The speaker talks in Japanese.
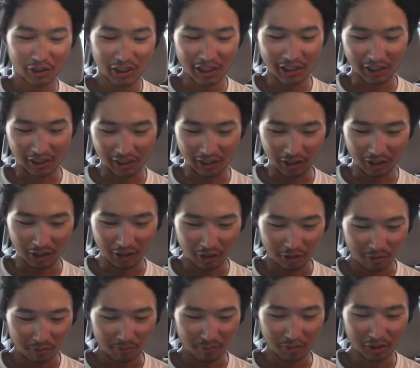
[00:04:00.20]
したんだっけ
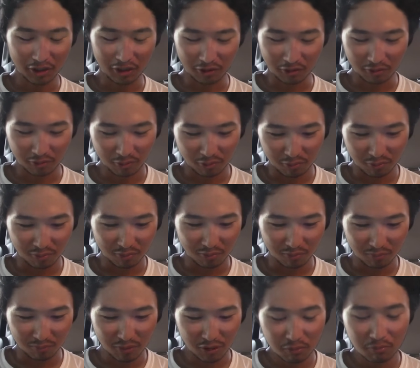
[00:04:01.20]
まあいいや
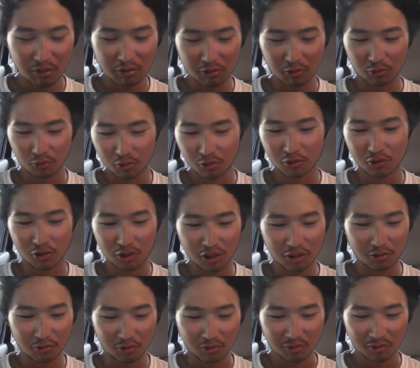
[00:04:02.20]
もう今、本当に
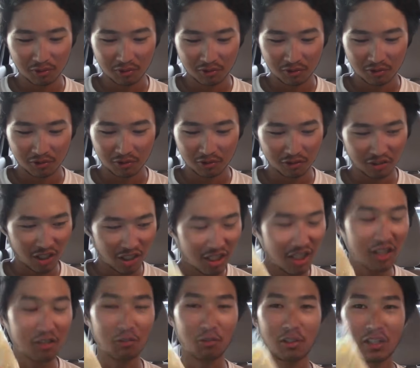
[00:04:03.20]
あの、
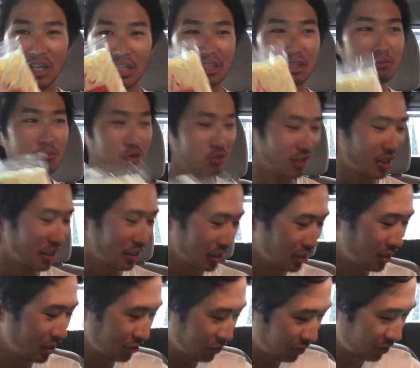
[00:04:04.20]
7円のガチモンあれ
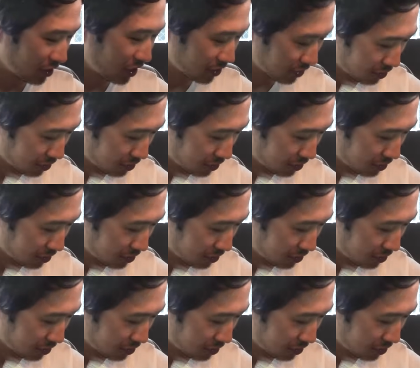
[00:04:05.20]
がある、あ